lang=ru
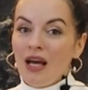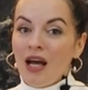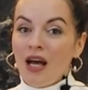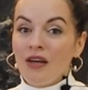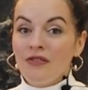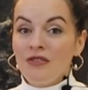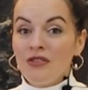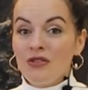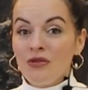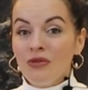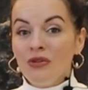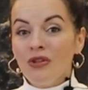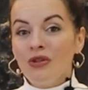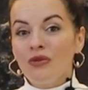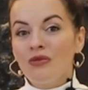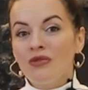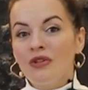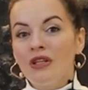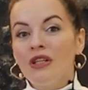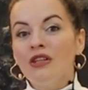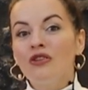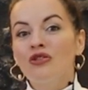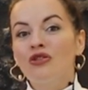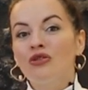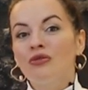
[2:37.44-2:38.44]
А весной я
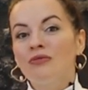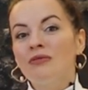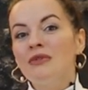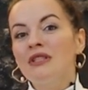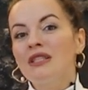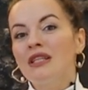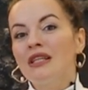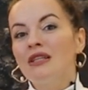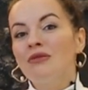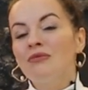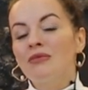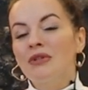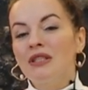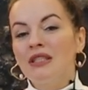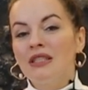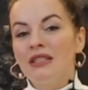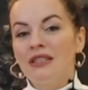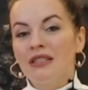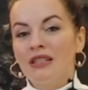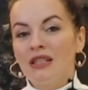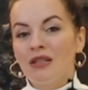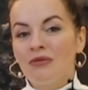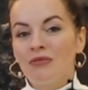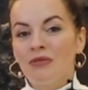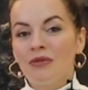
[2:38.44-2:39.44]
узнала, что мы станем
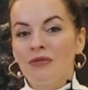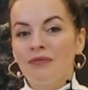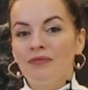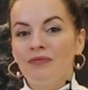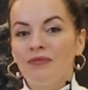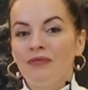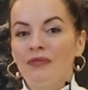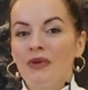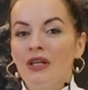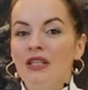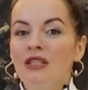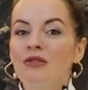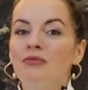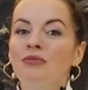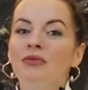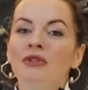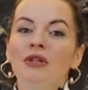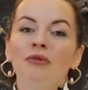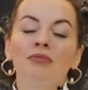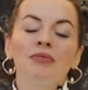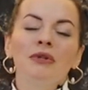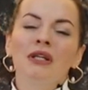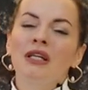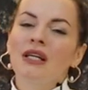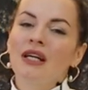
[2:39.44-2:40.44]
родителями. Это
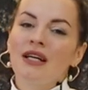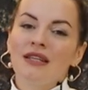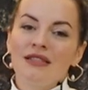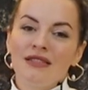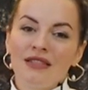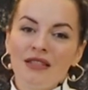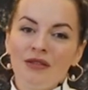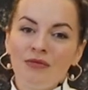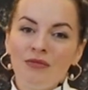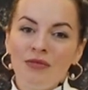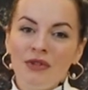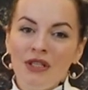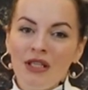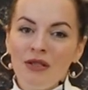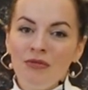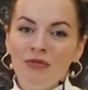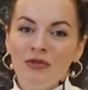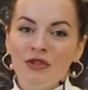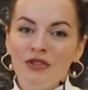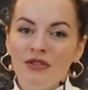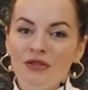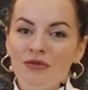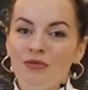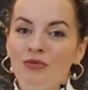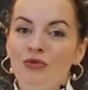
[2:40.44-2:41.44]
была прекрасная
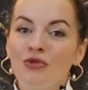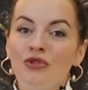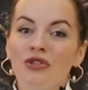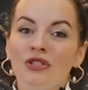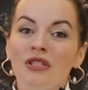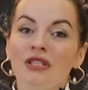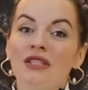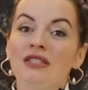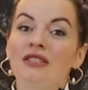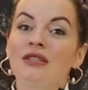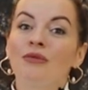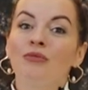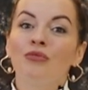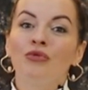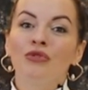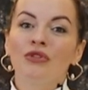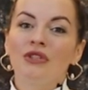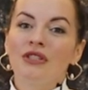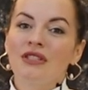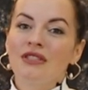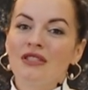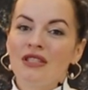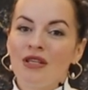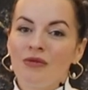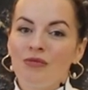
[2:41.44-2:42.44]
беременность, муж
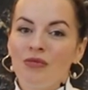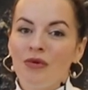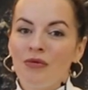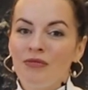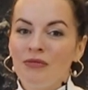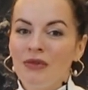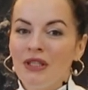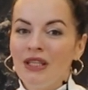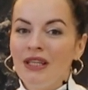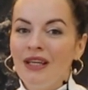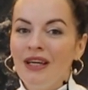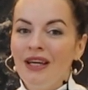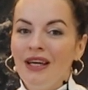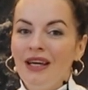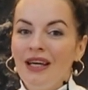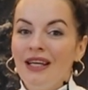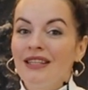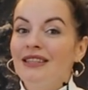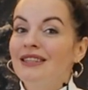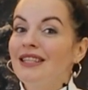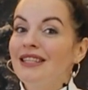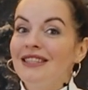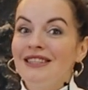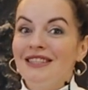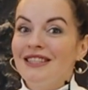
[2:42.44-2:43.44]
заботился обо мне
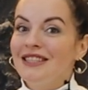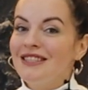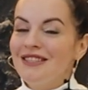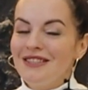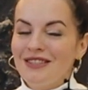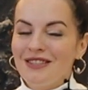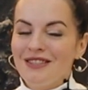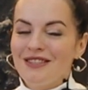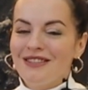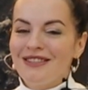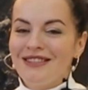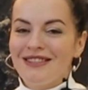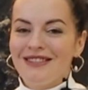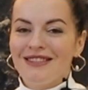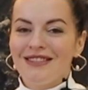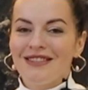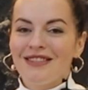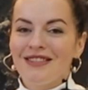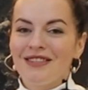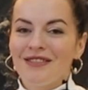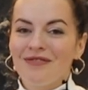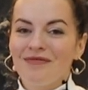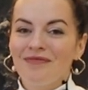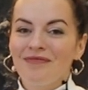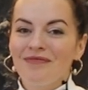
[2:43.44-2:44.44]
на 10 из
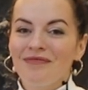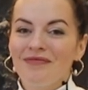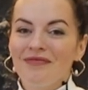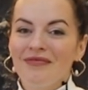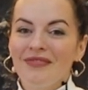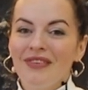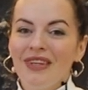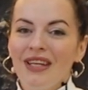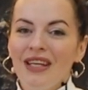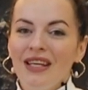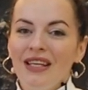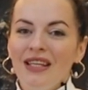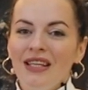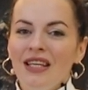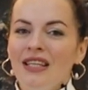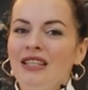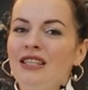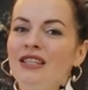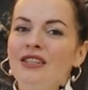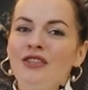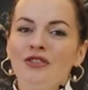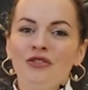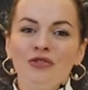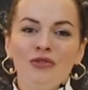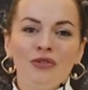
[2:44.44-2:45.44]
10. Я
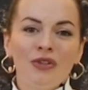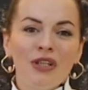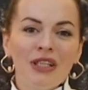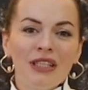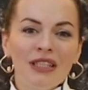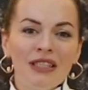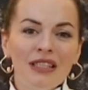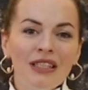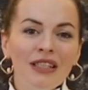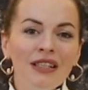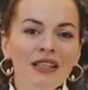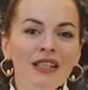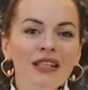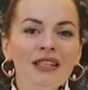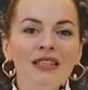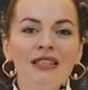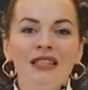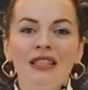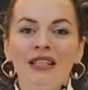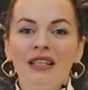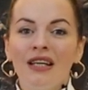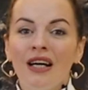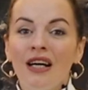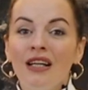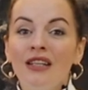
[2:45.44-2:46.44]
ела, что хотела,
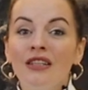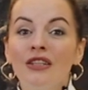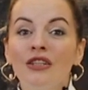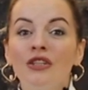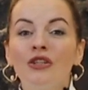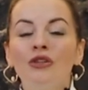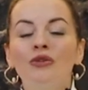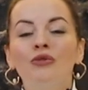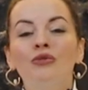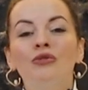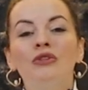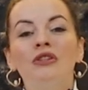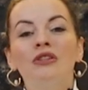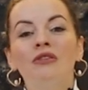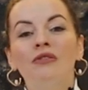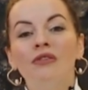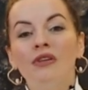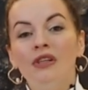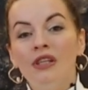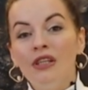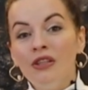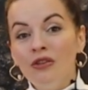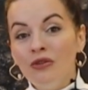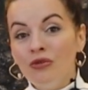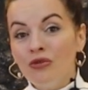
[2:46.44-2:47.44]
отдыхала и, к
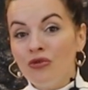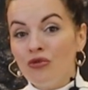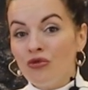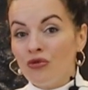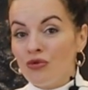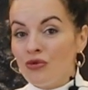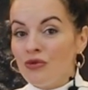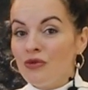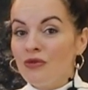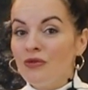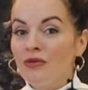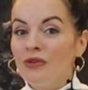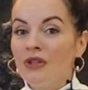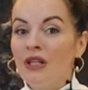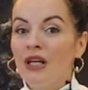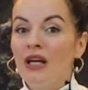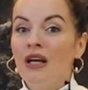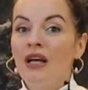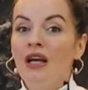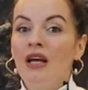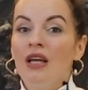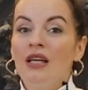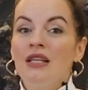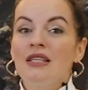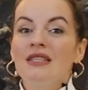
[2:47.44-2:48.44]
удивлению, чувствовала
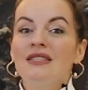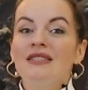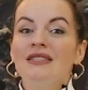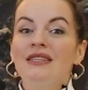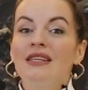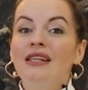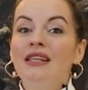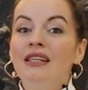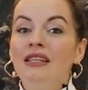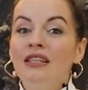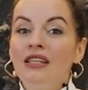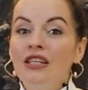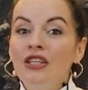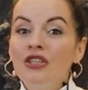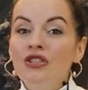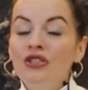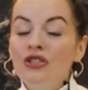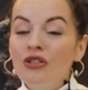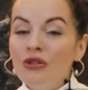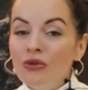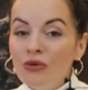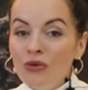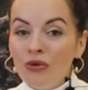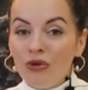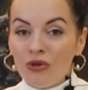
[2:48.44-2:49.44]

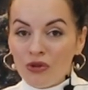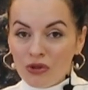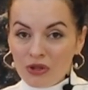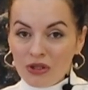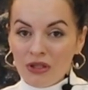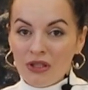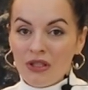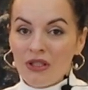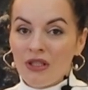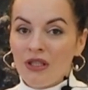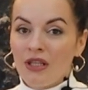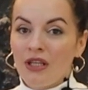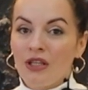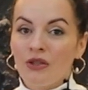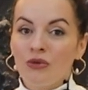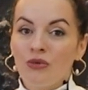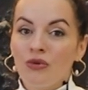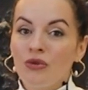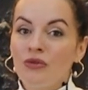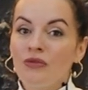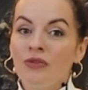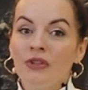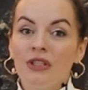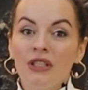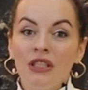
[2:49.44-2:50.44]
сильнейший голод,
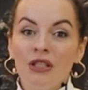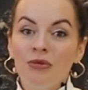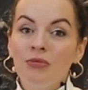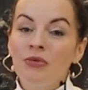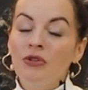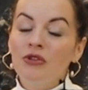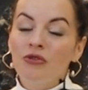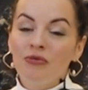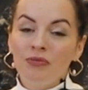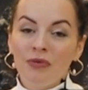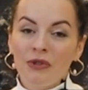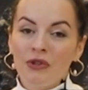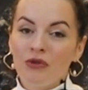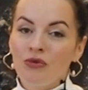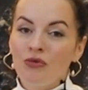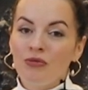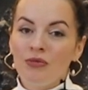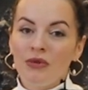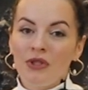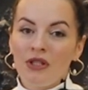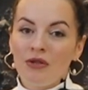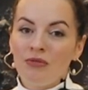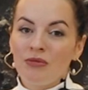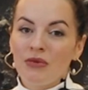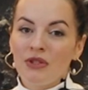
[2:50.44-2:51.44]
которого не было в первую
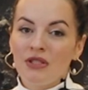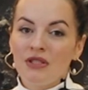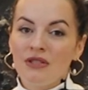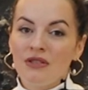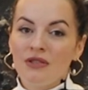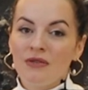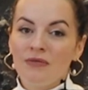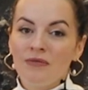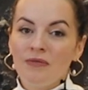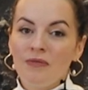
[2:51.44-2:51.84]
беременность.